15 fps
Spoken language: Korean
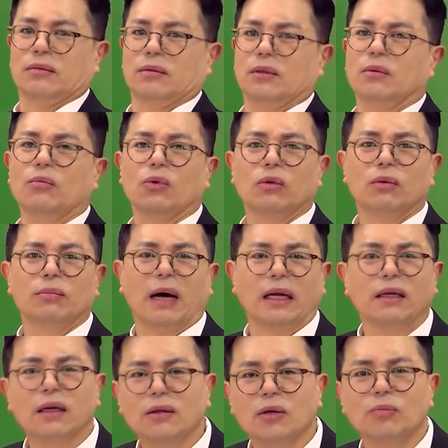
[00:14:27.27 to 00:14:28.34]
이거 뭐 많이
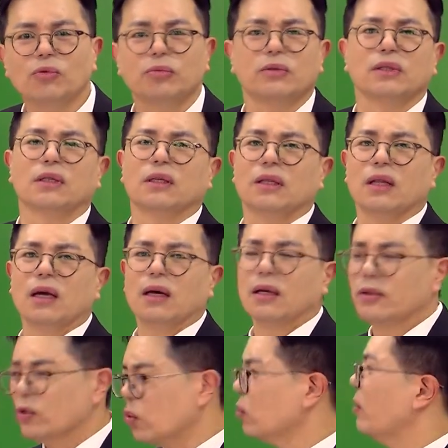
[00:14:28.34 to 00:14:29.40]
했던 부분들인데
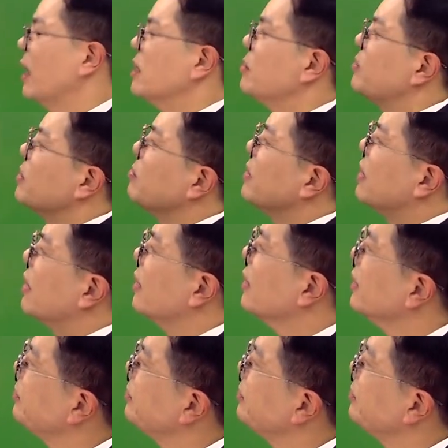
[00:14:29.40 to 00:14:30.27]
조금 아쉽습니다.